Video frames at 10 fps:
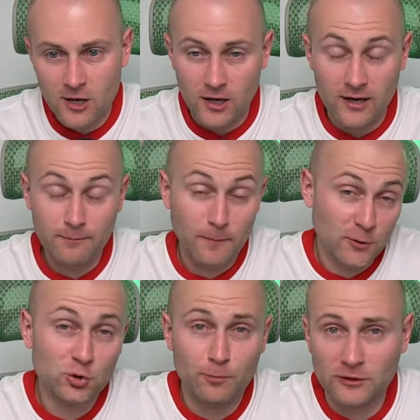e, po
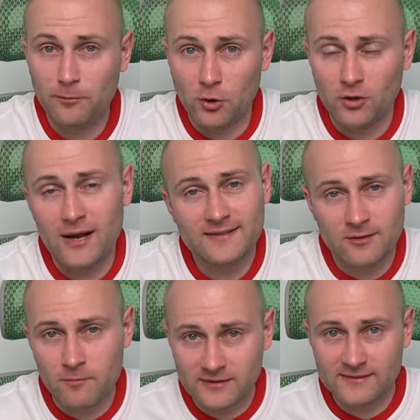prostu pod Bodo, ale są
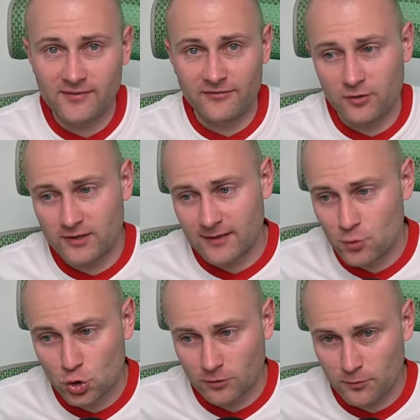mocnym faworytem,
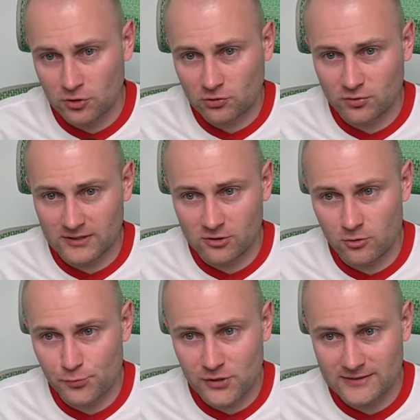już od początku sezonu
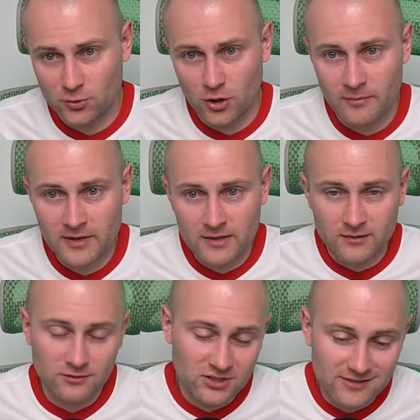pokazują,
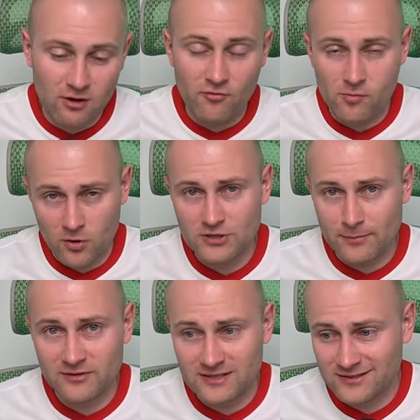no że znowu, można
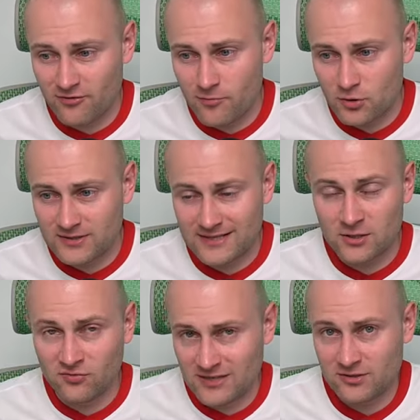powiedzieć znowu, bo oni
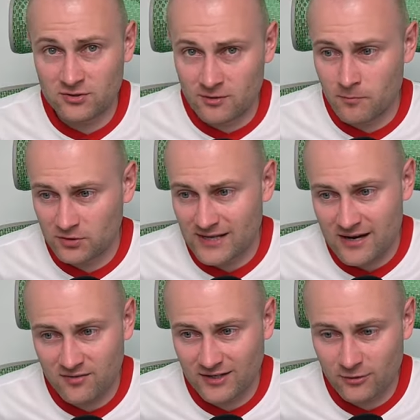sezon w sezon są
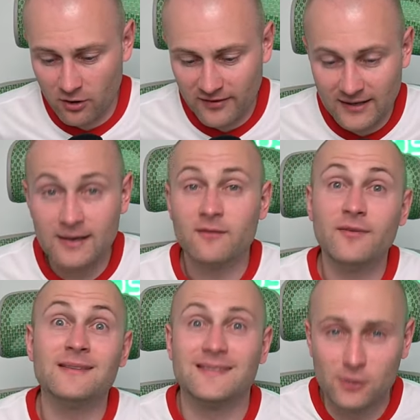mocarni w tej Norwegii,
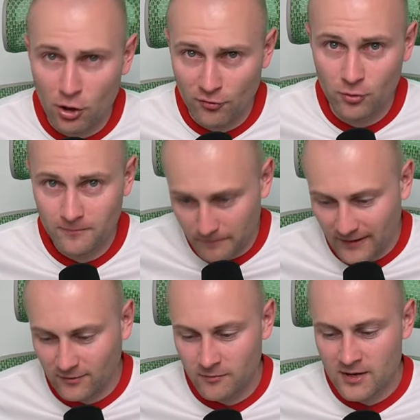więc znowu
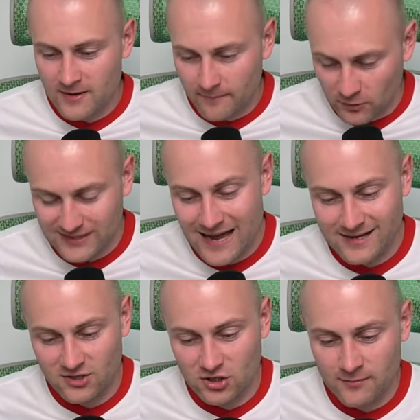będą
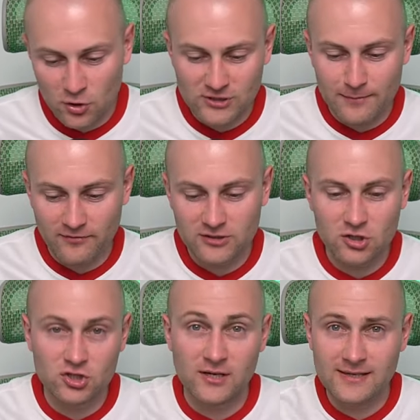mocarni, czyli można
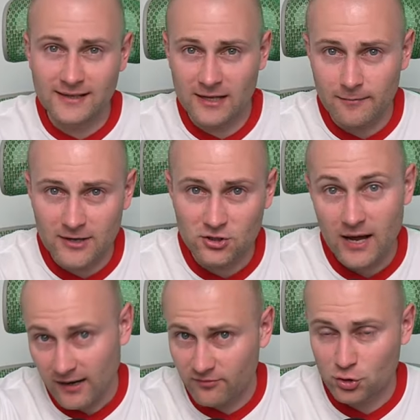powiedzieć, że jeden mecz,
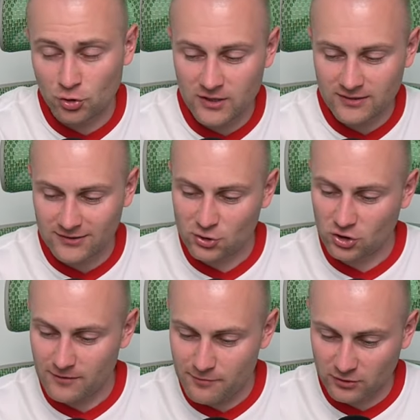ale wyciągnięte trzy
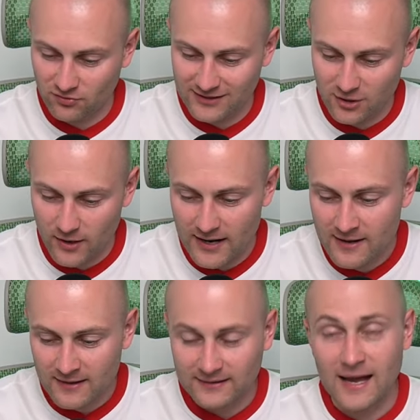typy od Wiktora.
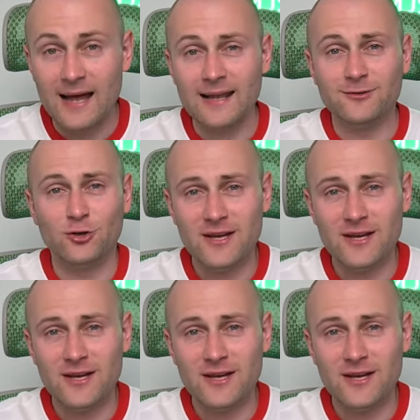Dalej, no